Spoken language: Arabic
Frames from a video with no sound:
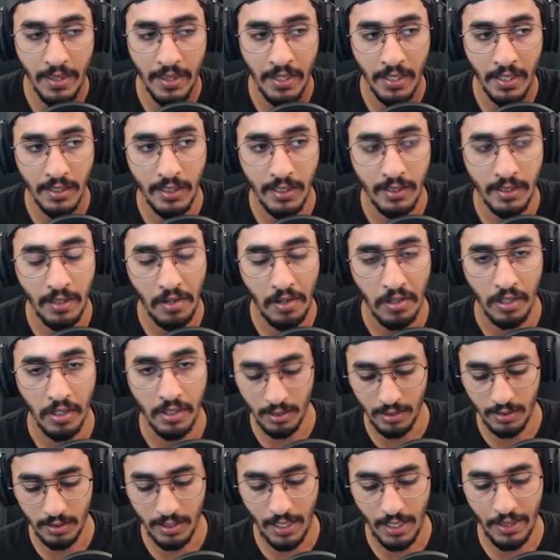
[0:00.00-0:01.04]
انك تقدر
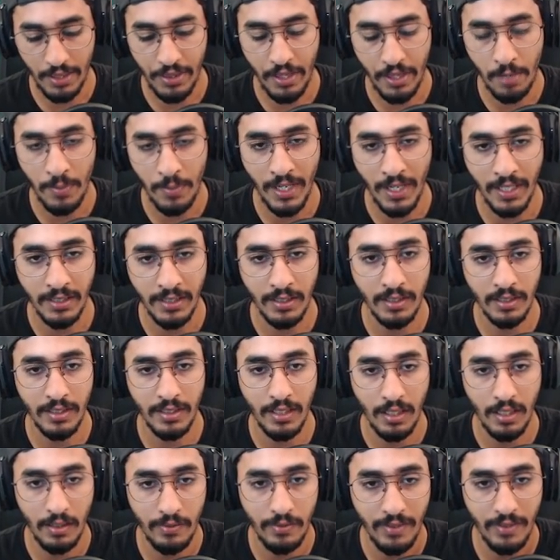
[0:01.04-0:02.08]
تكثر من عدد
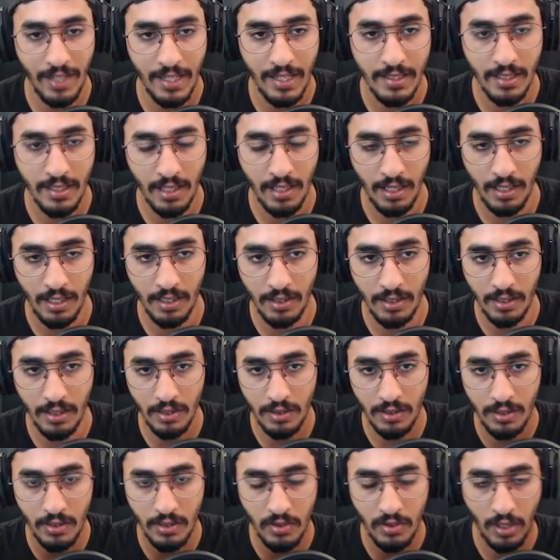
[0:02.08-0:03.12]
الفلاسك اللي
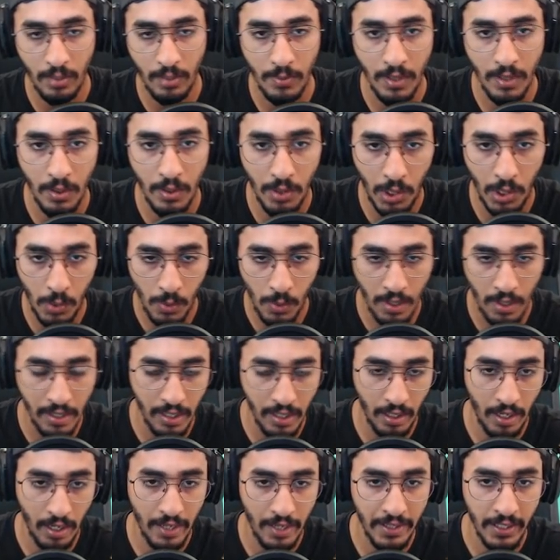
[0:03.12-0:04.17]
تشربها
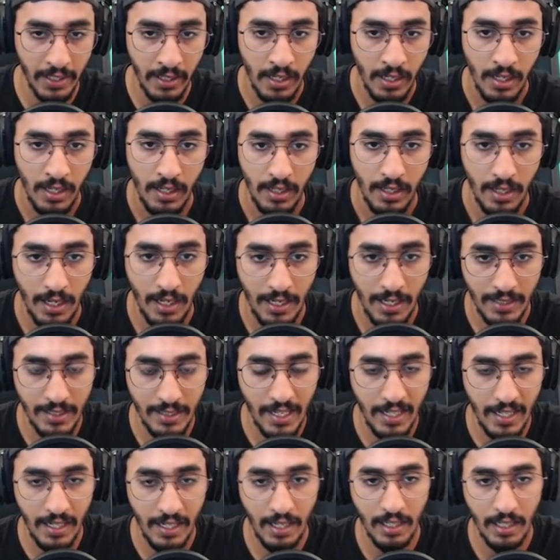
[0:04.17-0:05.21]
والقوارير هذه اللي
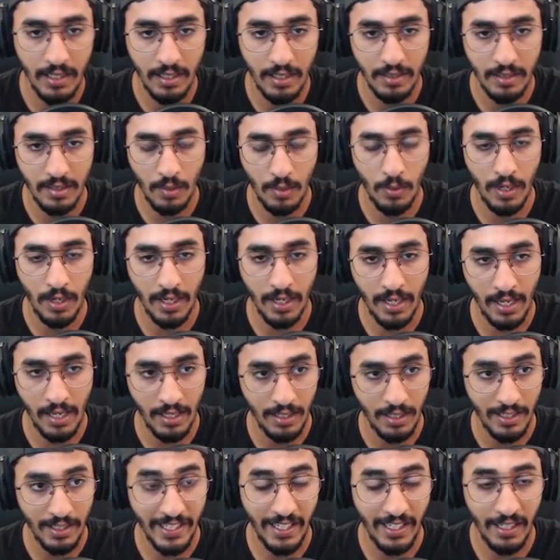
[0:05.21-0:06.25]
تهيلك سواء كان
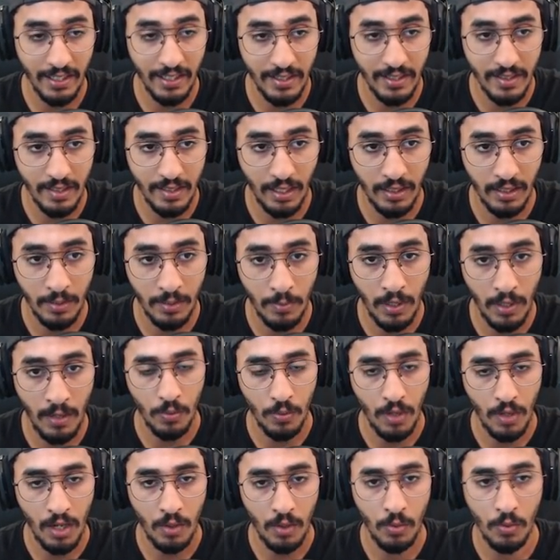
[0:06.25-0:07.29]
للهيل تستخدمها
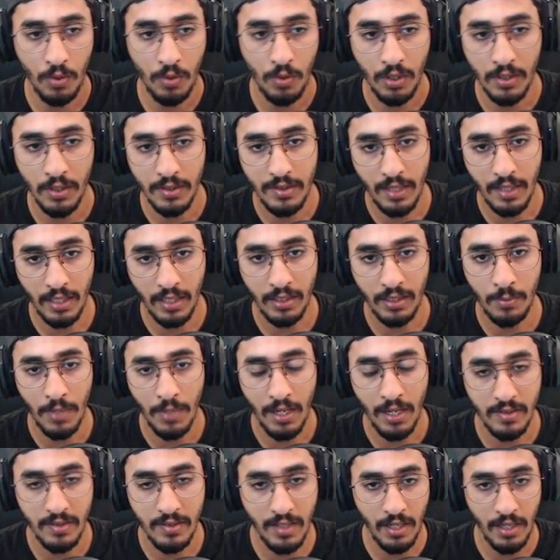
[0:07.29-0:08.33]
او تستخدمها
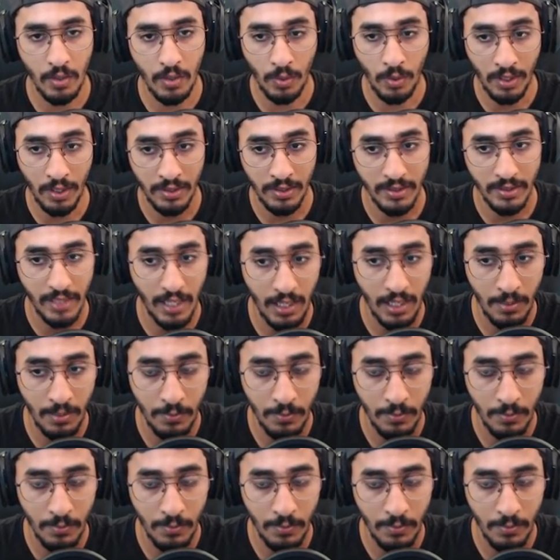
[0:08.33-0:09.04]
للسحر وراح نتكلم